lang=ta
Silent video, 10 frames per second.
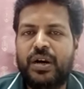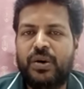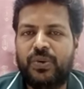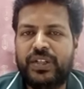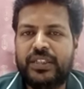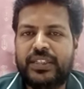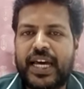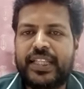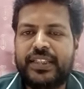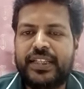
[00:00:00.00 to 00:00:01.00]
ஒரு
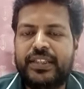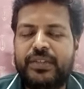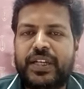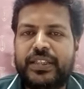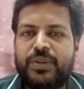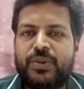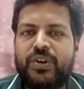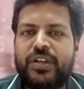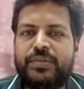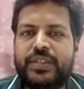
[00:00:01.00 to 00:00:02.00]
ஜாதகத்தை எடுத்து பார்த்தோம்னா
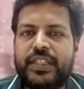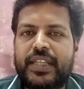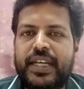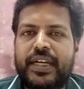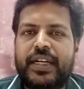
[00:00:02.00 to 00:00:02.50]
ஒரு நிமிஷத்துல